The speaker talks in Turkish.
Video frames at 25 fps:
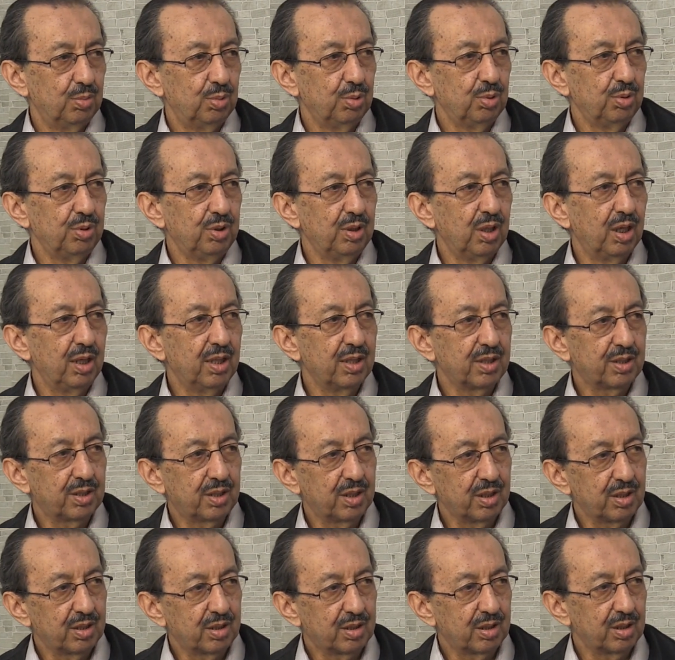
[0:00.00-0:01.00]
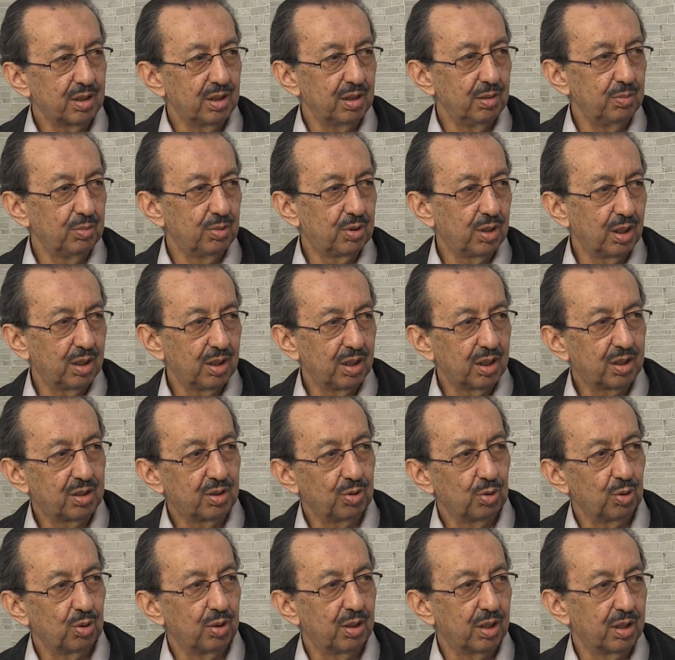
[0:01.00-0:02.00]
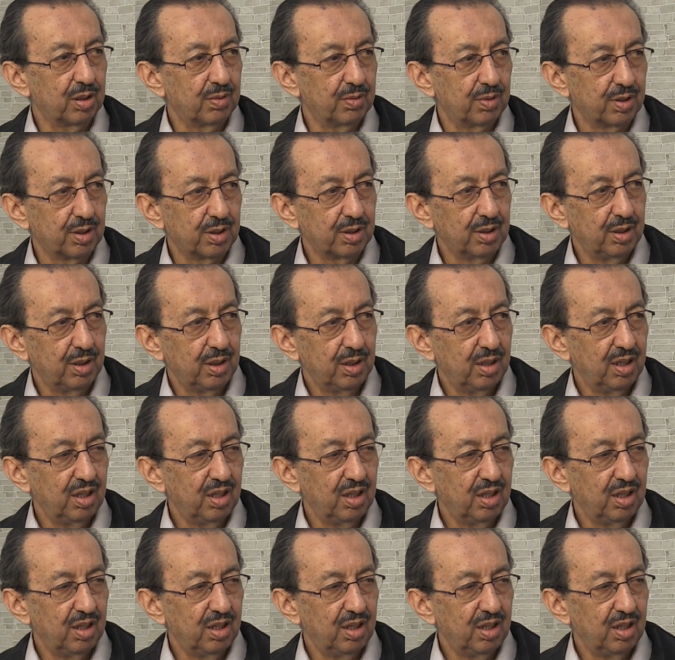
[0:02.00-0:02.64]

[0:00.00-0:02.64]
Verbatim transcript: Bu nihayetsiz imkanat yolları var.